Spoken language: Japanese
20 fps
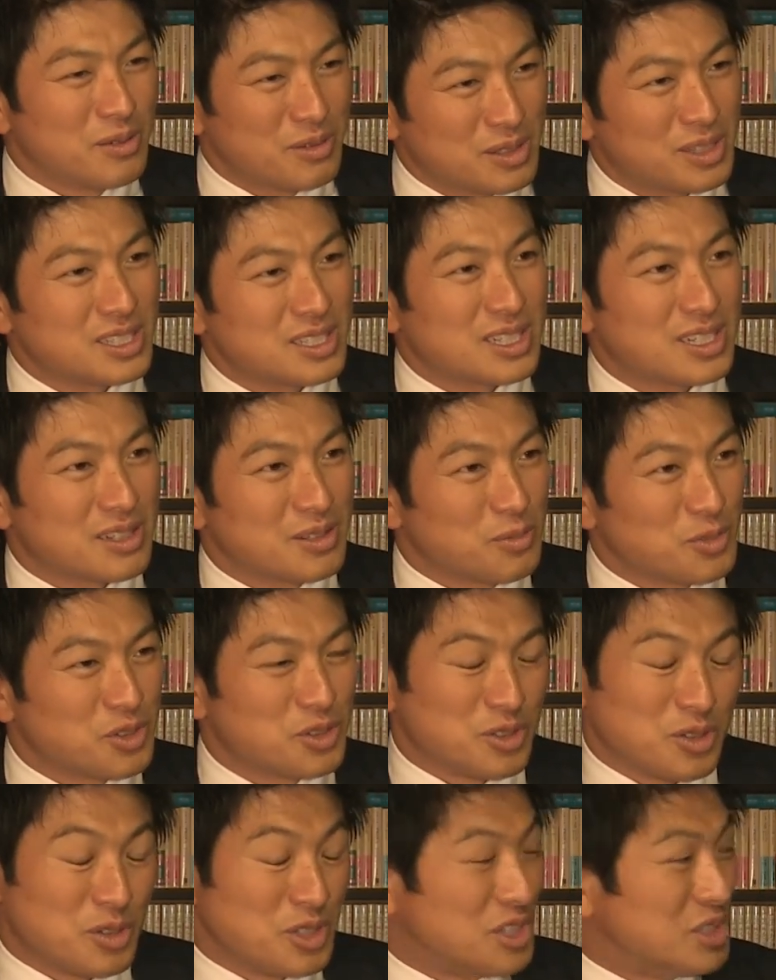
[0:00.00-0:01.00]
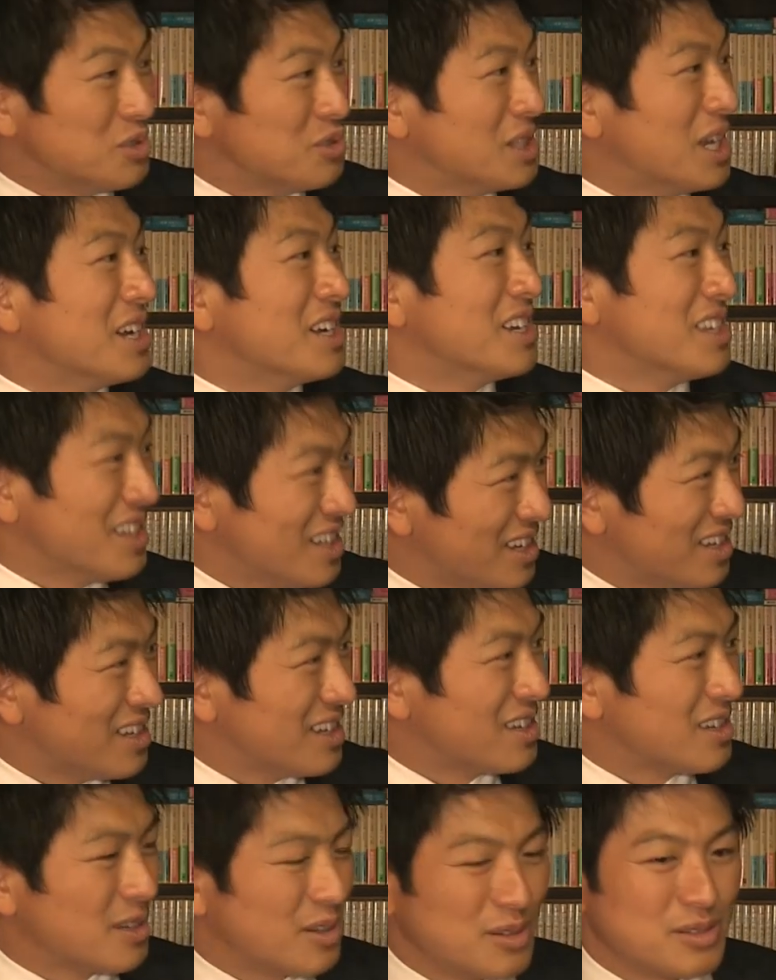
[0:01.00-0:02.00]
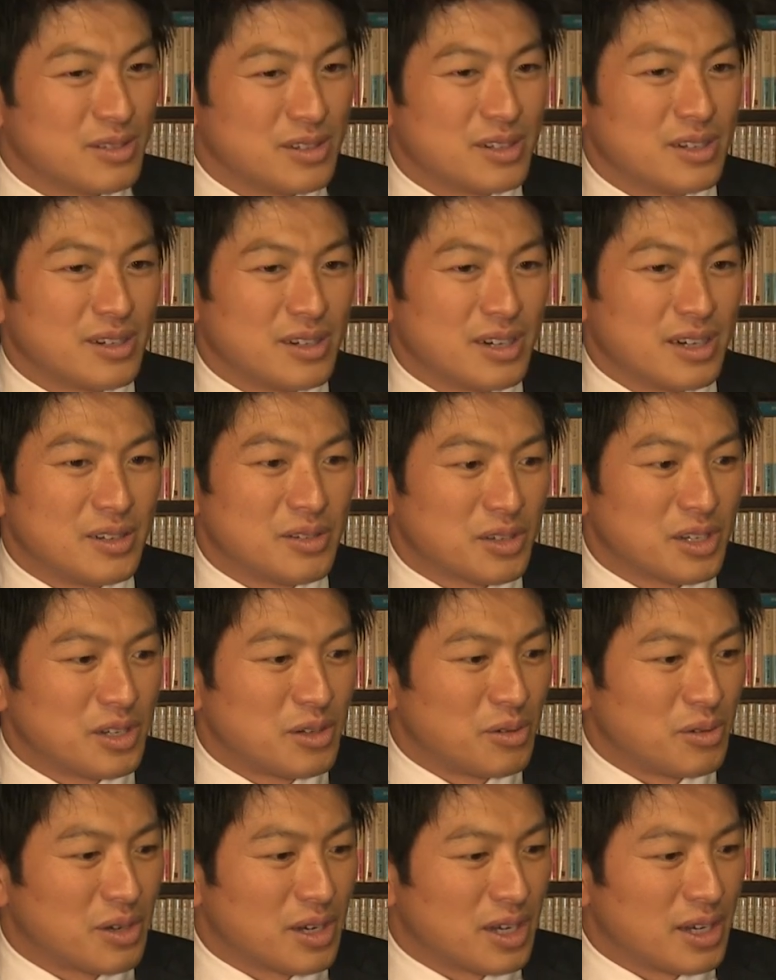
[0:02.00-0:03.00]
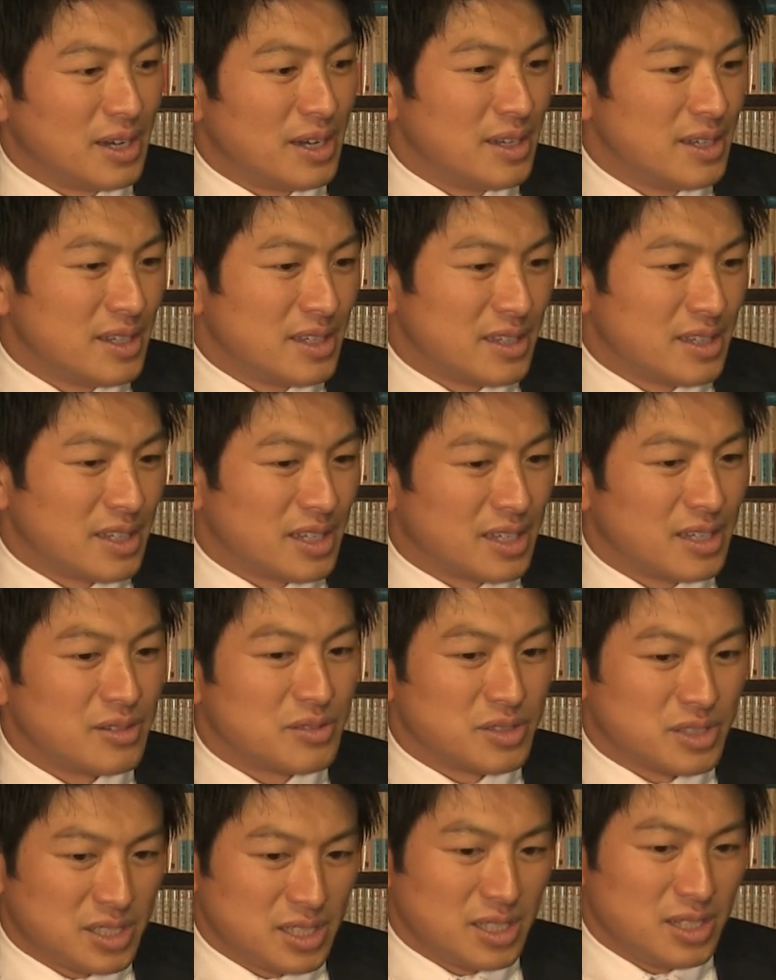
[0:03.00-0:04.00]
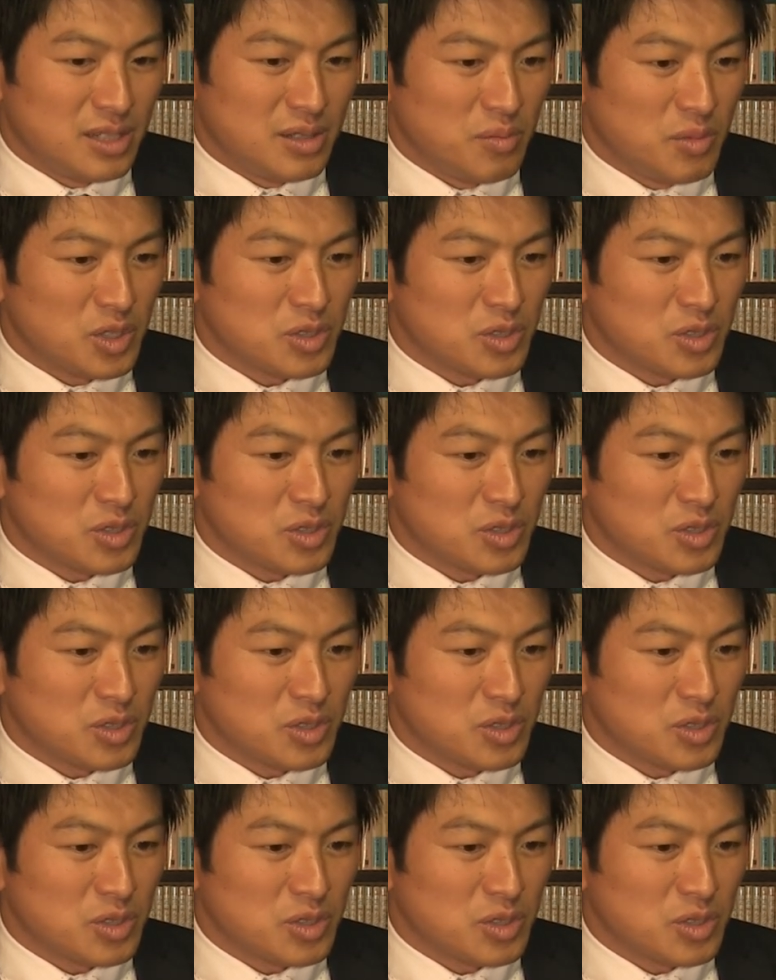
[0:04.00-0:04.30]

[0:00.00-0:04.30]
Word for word: 私なんかもっとより柔軟にね、うんうん、あの議論ができるし、